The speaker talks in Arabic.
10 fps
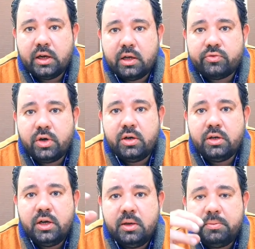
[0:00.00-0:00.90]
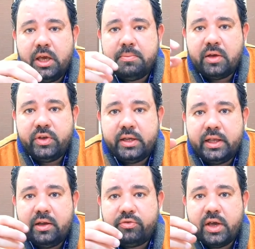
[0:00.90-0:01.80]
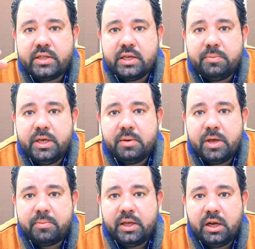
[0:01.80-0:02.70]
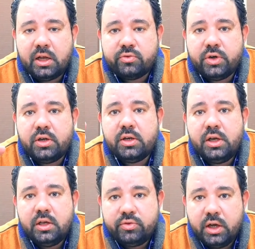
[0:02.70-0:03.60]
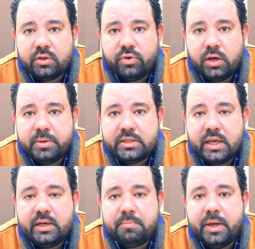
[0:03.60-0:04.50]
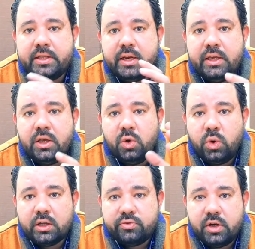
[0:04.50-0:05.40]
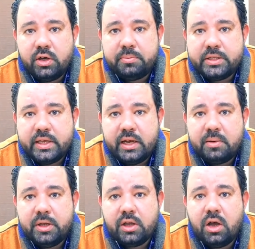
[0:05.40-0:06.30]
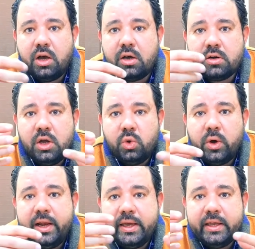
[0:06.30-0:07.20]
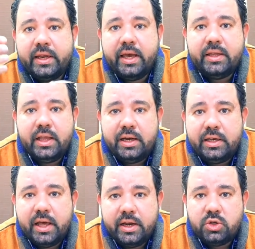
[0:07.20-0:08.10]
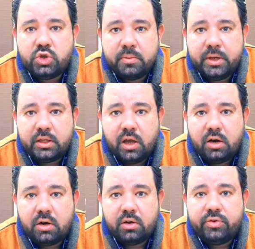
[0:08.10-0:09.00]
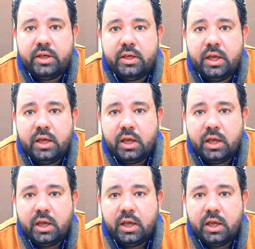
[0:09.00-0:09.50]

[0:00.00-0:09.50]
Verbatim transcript: عند الاطفال بيبقى في اختلاف فردي كبير ما بين الاطفال في اطفال بتسنن بدري واطفال بتسنن متاخر ولكن احنا لينا رينج بنتحرك فيه